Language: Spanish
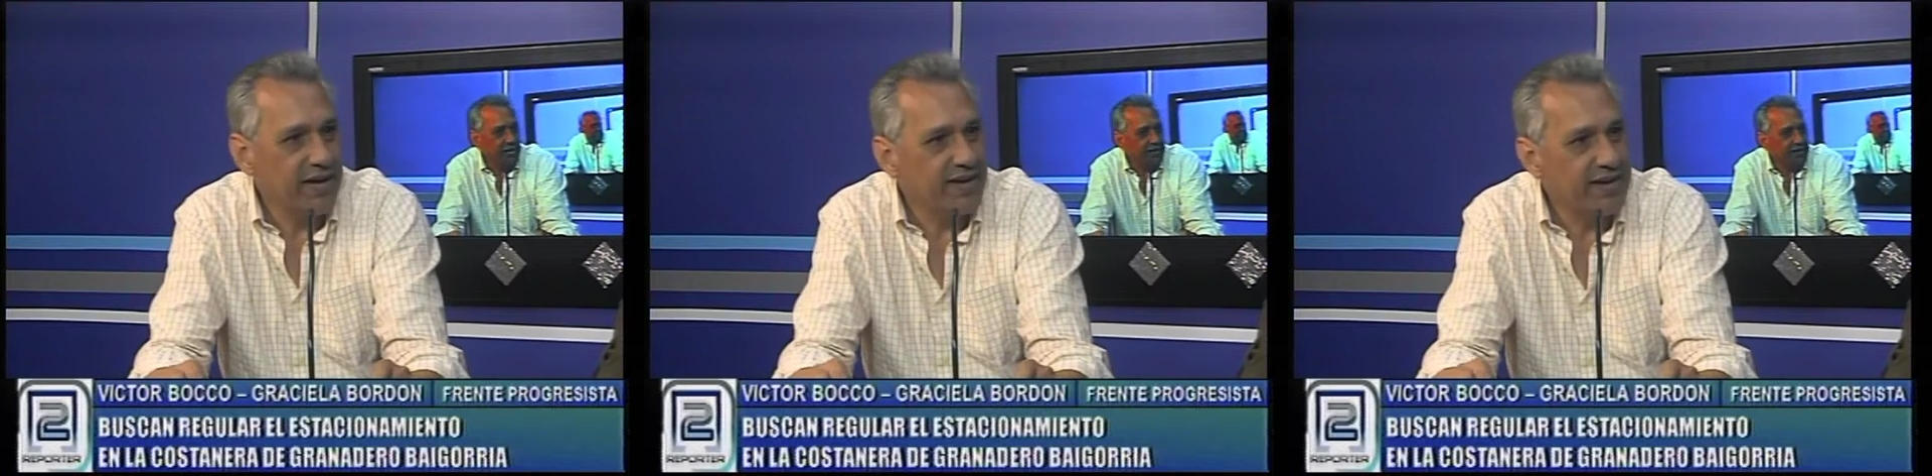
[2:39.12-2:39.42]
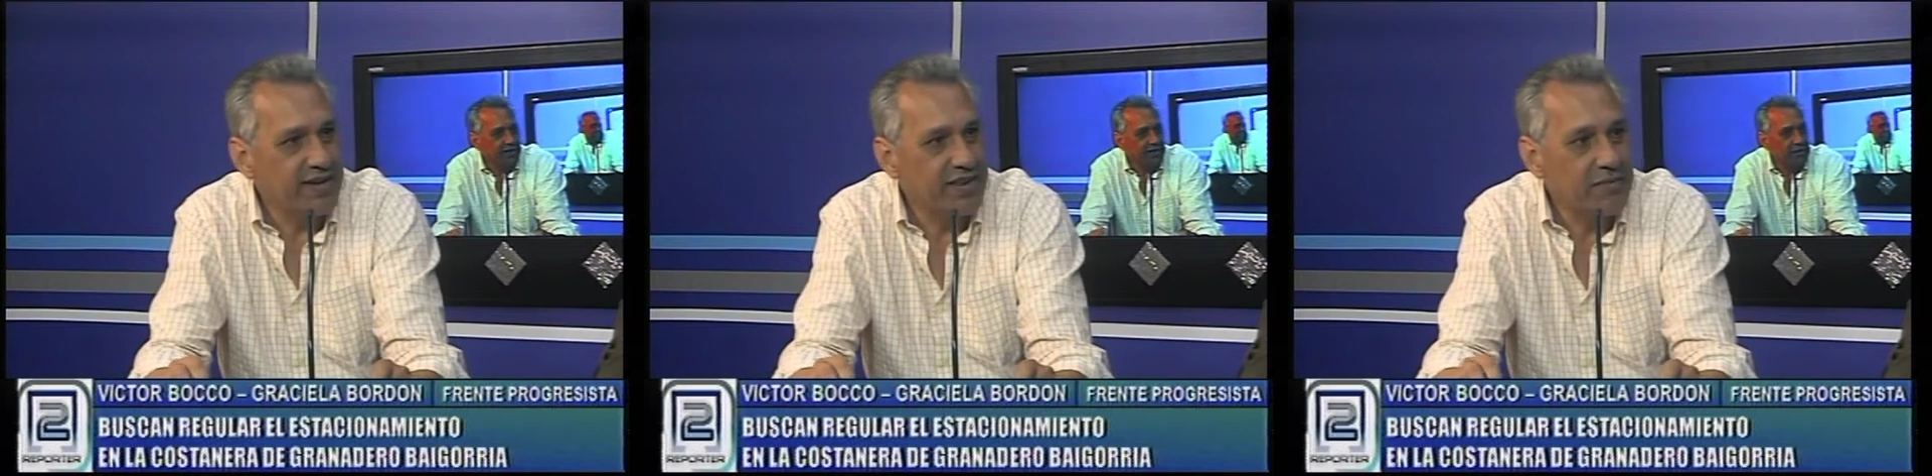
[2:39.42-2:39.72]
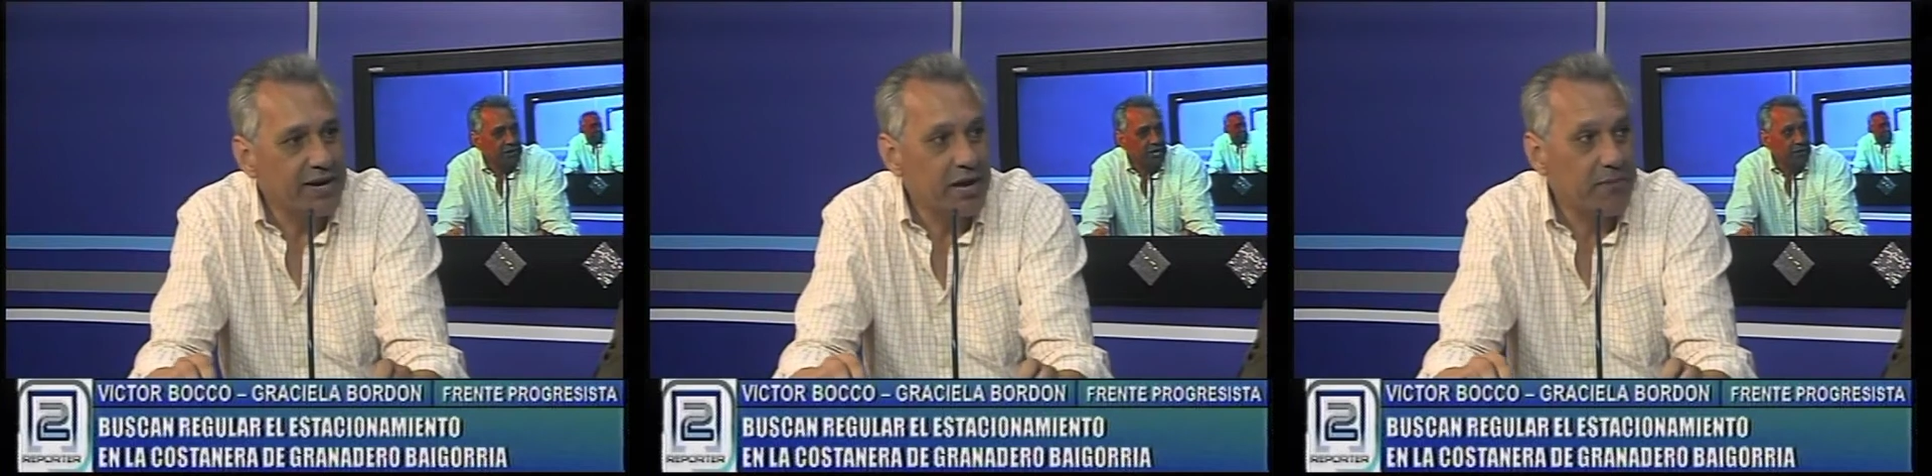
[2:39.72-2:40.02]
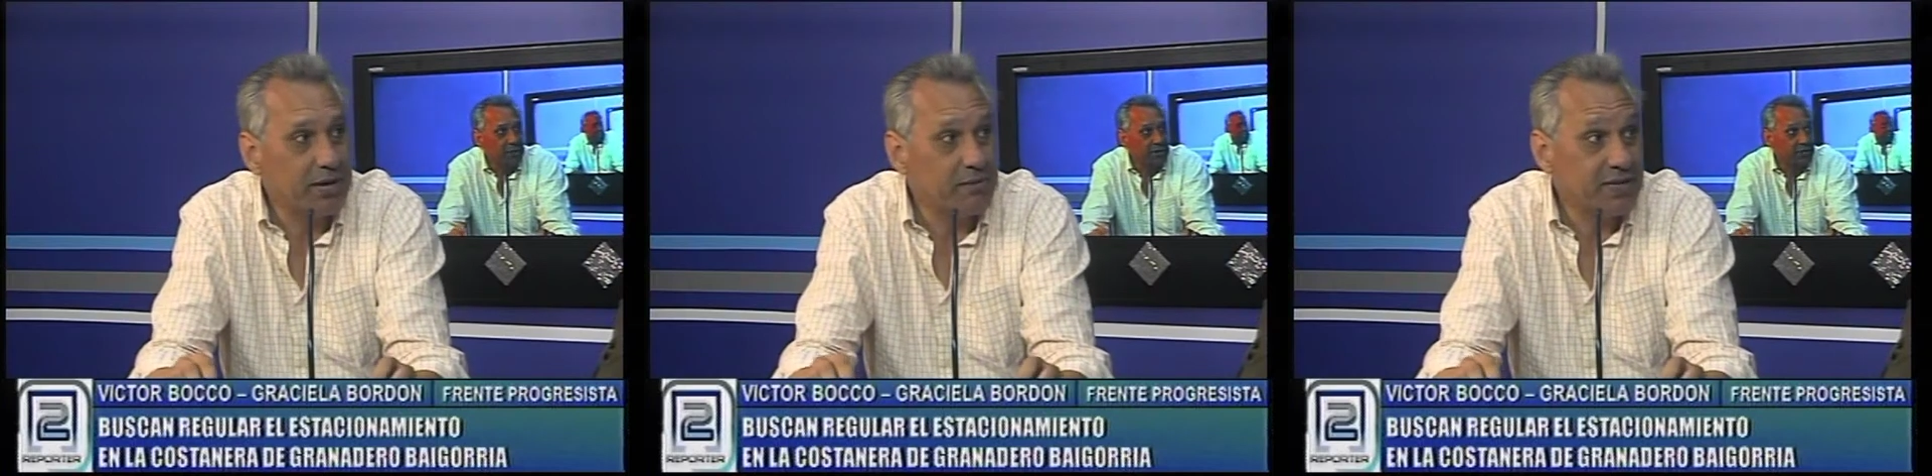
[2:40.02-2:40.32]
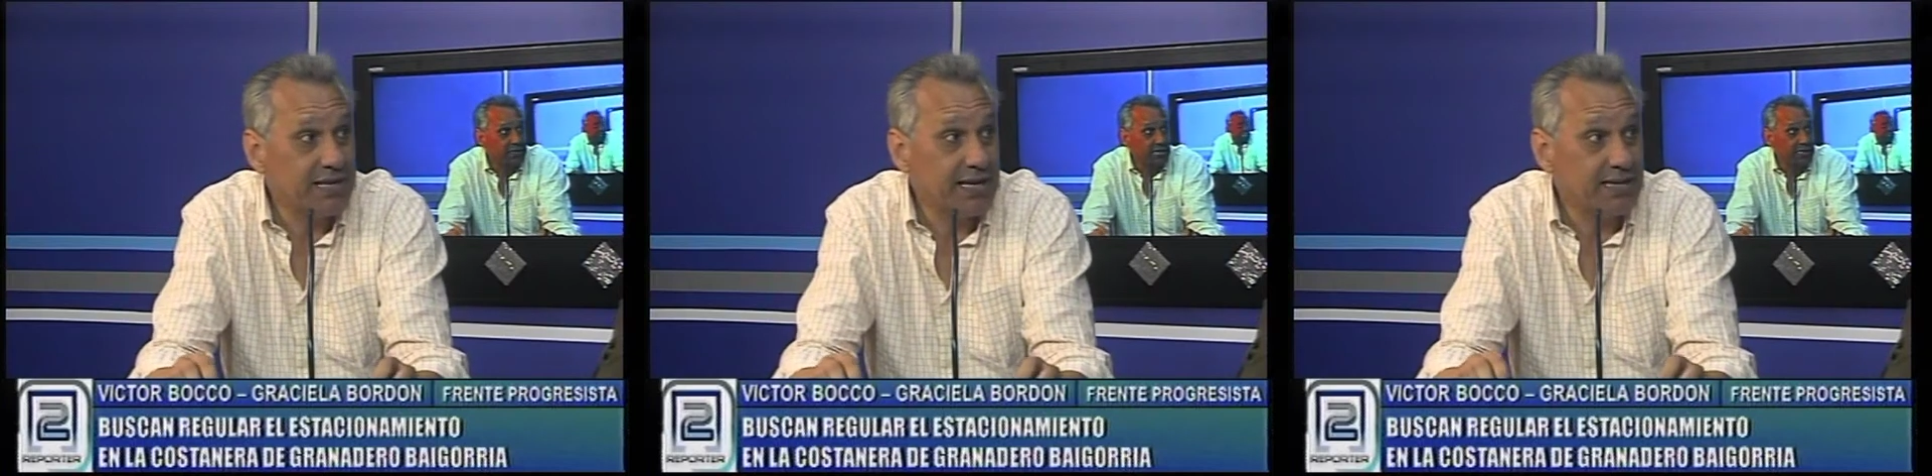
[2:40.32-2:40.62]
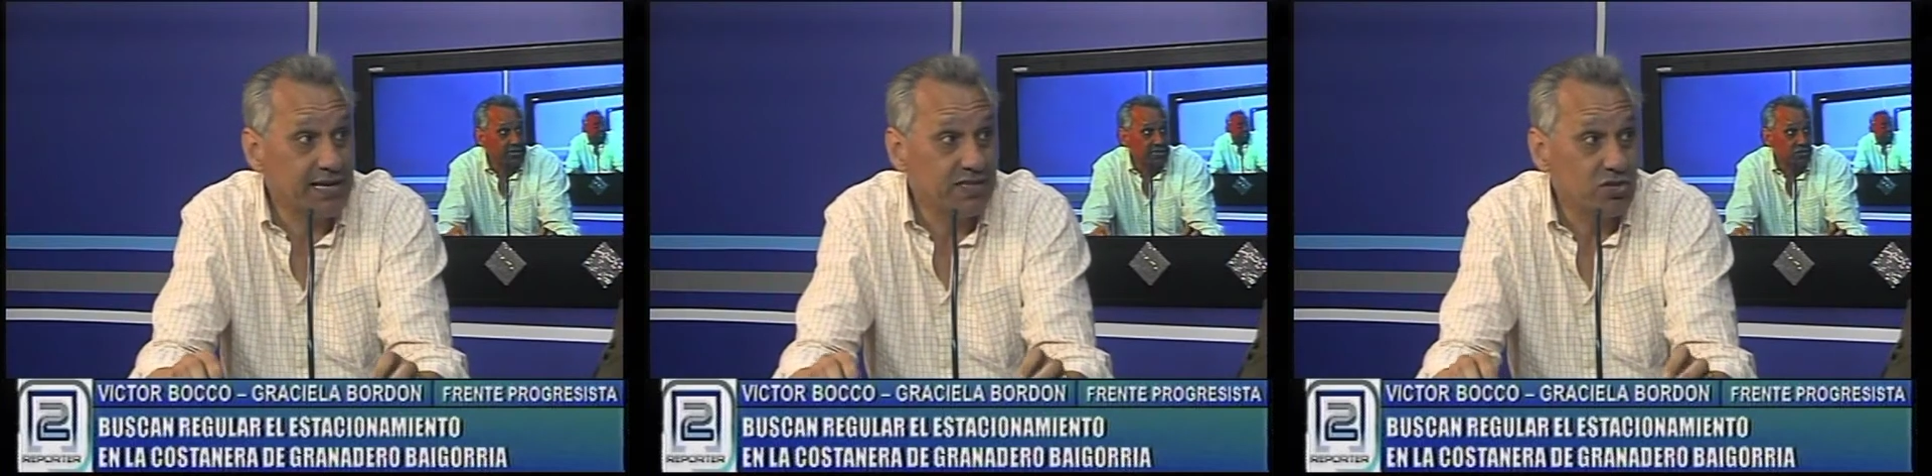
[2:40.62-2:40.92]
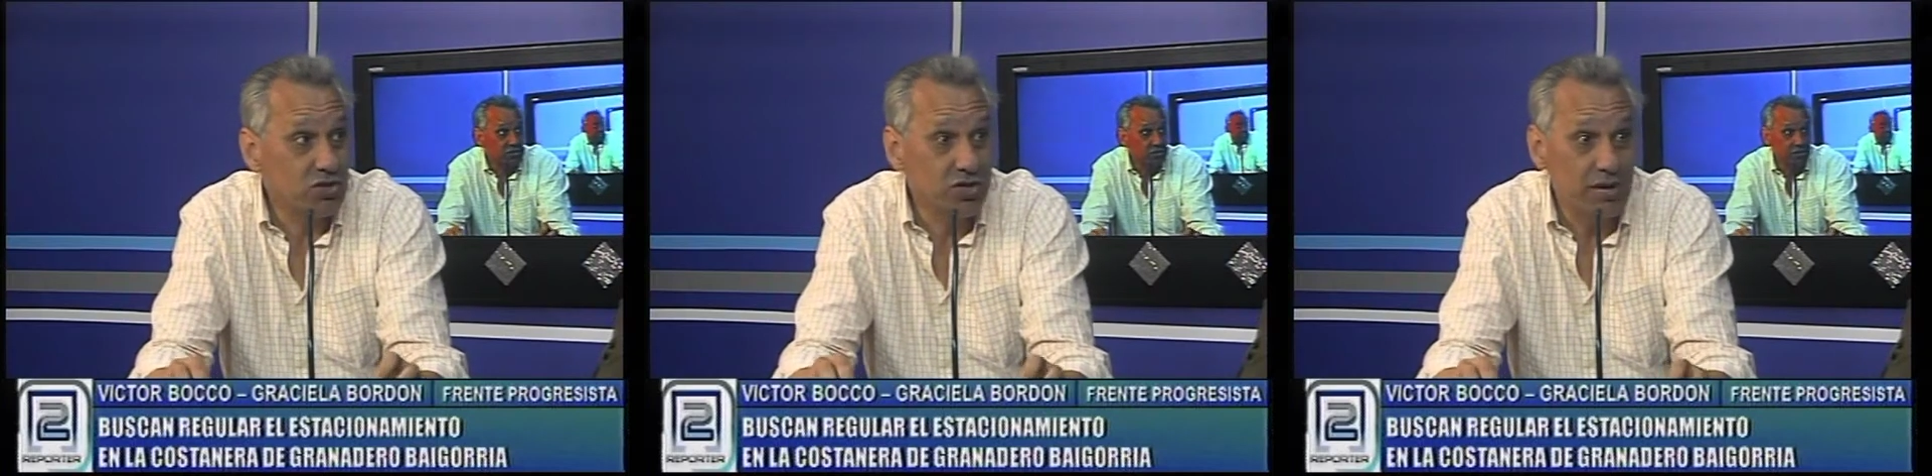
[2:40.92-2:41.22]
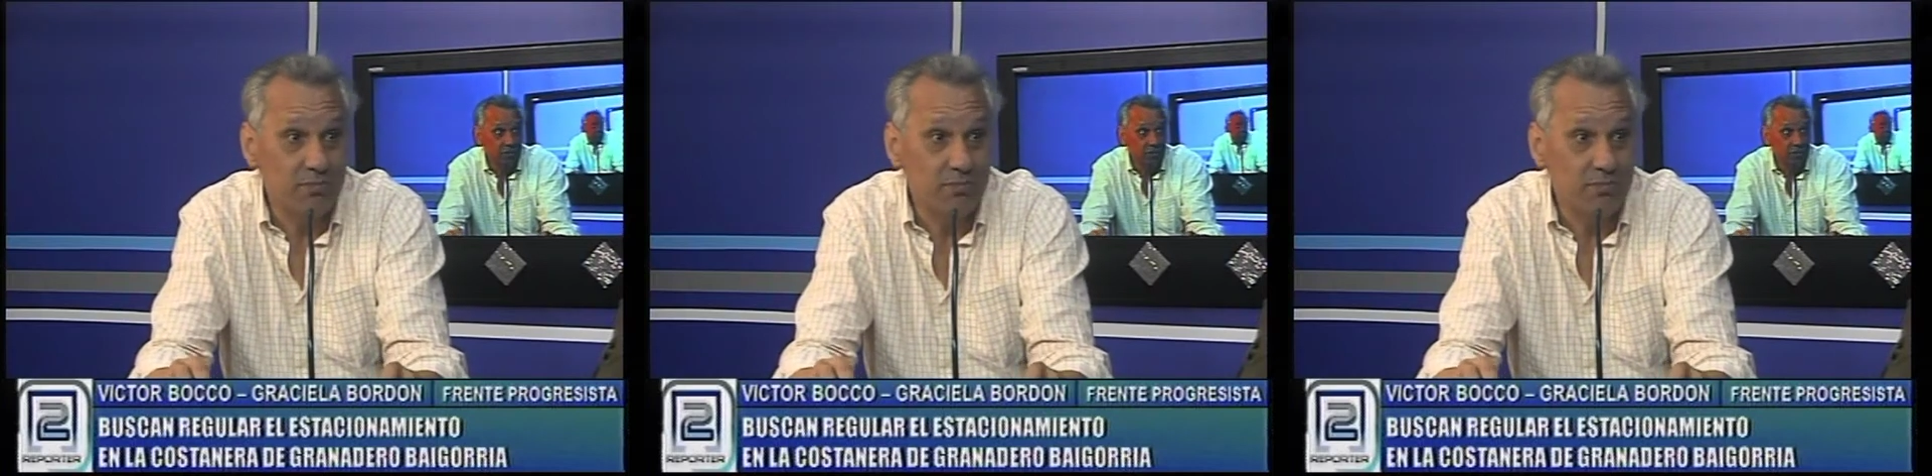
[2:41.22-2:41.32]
eh, de manera experimental y transitoria